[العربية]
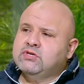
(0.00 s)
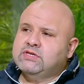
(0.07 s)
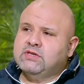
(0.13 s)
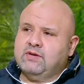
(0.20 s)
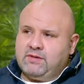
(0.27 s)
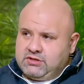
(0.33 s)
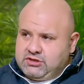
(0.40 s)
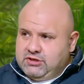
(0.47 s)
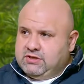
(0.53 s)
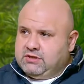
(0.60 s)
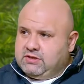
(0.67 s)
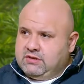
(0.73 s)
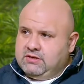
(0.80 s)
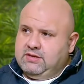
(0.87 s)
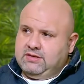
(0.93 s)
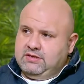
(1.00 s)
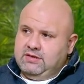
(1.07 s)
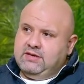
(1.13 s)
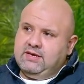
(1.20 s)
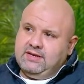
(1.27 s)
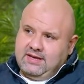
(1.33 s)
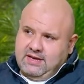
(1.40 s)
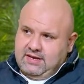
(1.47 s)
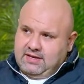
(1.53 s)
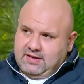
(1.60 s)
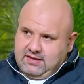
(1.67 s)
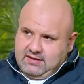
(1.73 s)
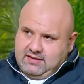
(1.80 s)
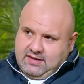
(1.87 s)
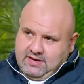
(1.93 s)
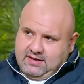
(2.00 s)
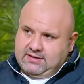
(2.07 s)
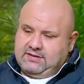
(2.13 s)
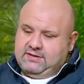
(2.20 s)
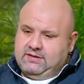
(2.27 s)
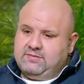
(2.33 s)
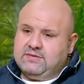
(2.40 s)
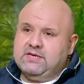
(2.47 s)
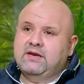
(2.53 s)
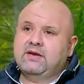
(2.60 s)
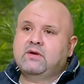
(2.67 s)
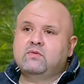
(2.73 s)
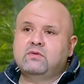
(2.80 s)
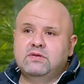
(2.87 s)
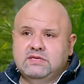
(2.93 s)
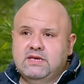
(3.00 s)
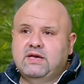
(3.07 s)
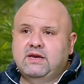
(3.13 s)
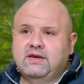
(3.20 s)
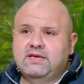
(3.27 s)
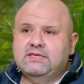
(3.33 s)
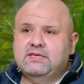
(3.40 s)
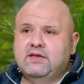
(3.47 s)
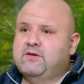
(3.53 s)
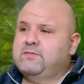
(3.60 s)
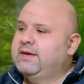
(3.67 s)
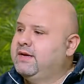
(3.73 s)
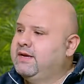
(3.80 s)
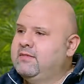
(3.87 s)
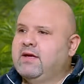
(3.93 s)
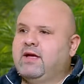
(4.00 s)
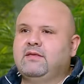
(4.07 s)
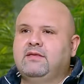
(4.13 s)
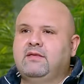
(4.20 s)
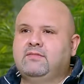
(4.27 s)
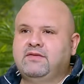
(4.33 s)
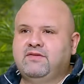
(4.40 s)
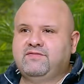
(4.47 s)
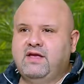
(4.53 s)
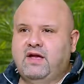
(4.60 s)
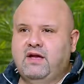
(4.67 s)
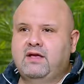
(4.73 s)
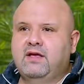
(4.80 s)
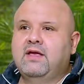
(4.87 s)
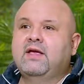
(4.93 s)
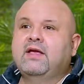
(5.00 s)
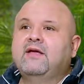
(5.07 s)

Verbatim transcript: طبعا شده ال... يعني هي ليها حاجات كتير بس خلينا الاول نسال على ناس الايرباج هي مخده بتفتح مم.